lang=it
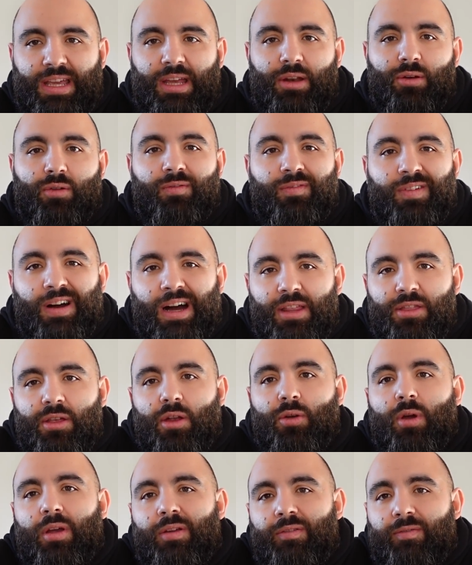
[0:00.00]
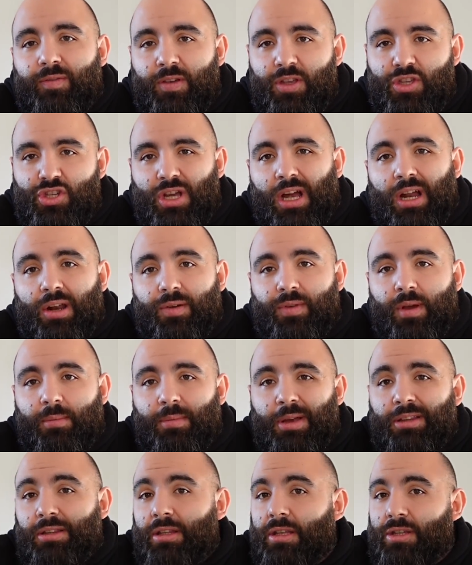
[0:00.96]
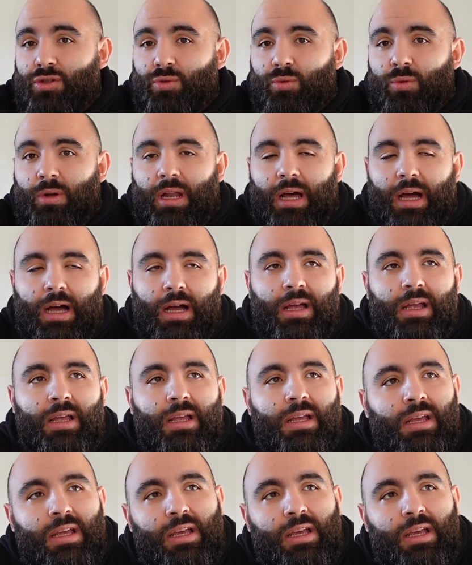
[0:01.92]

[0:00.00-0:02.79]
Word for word: che non vadano a inficiare ovviamente sulla